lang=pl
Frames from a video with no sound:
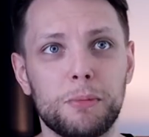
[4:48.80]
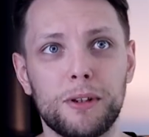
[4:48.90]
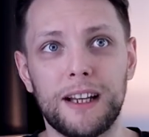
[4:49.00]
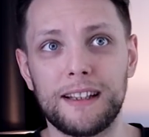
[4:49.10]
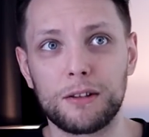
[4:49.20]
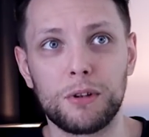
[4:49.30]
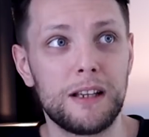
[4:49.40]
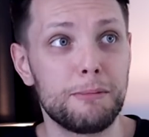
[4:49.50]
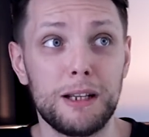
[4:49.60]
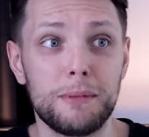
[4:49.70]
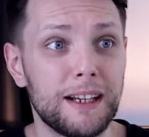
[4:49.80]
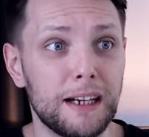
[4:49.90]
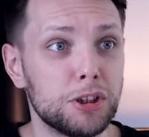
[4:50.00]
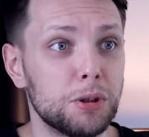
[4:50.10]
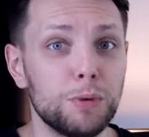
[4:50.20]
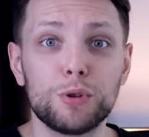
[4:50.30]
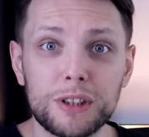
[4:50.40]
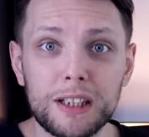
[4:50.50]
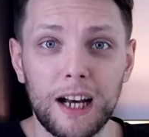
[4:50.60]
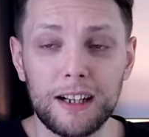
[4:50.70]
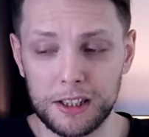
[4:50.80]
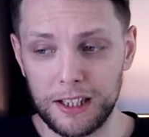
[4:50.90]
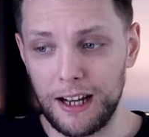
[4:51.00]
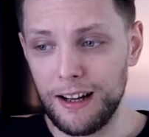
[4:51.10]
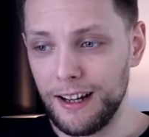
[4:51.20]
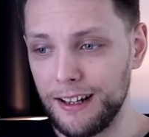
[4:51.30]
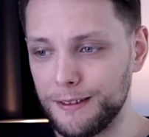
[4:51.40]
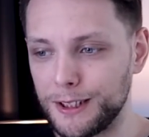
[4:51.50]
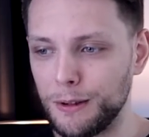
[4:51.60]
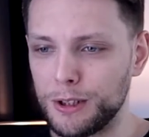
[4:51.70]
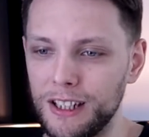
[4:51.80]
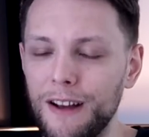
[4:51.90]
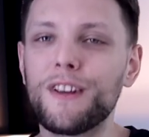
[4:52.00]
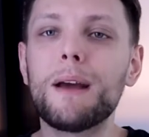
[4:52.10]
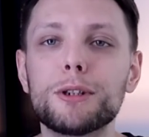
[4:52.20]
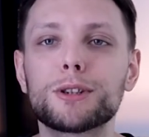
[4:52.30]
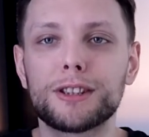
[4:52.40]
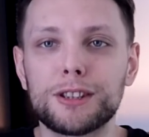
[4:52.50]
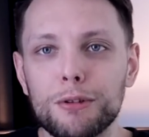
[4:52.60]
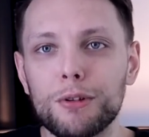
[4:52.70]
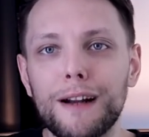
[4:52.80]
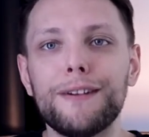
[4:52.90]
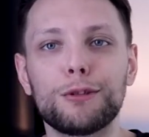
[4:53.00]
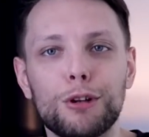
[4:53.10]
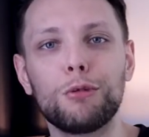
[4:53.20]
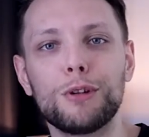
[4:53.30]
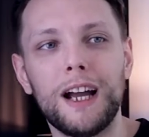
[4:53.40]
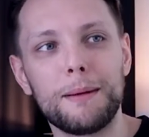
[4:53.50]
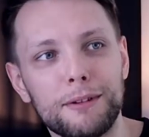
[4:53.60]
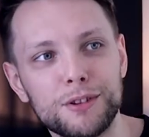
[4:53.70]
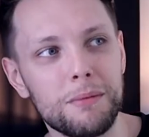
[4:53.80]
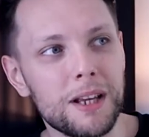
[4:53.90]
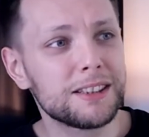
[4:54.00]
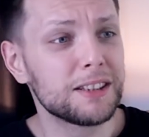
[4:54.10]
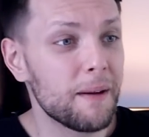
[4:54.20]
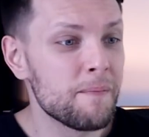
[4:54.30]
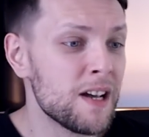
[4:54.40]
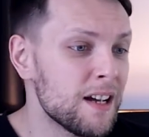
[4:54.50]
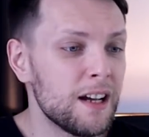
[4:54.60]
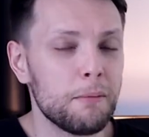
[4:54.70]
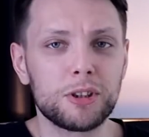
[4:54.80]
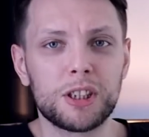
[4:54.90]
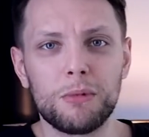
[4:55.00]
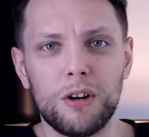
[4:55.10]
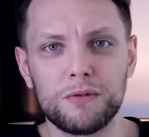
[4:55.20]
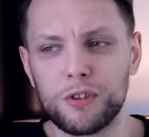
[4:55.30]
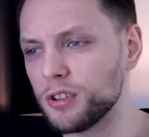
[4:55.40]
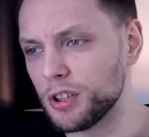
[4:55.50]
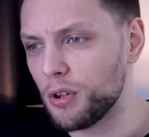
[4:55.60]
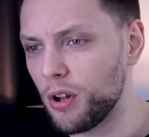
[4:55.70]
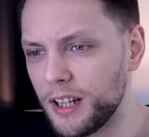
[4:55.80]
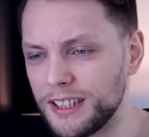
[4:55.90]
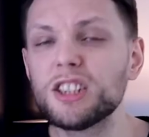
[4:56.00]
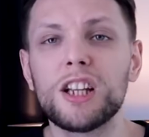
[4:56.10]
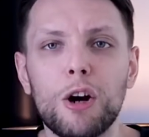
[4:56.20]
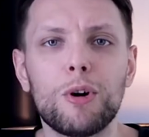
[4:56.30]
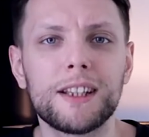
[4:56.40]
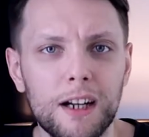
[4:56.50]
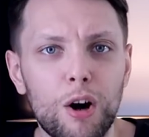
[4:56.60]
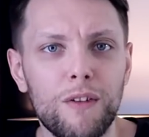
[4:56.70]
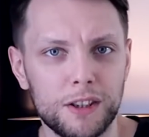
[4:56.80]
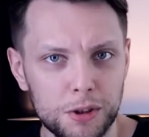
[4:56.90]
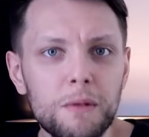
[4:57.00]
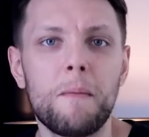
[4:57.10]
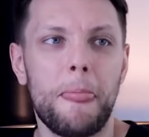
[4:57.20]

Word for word: zrobiona, na której mieliby kręcić musical, że taka, że, że taka wiemy, że to jest scenografia, która udaje prawdziwe miejsce. Po czym on wchodzi na środek i zaczynają go atakować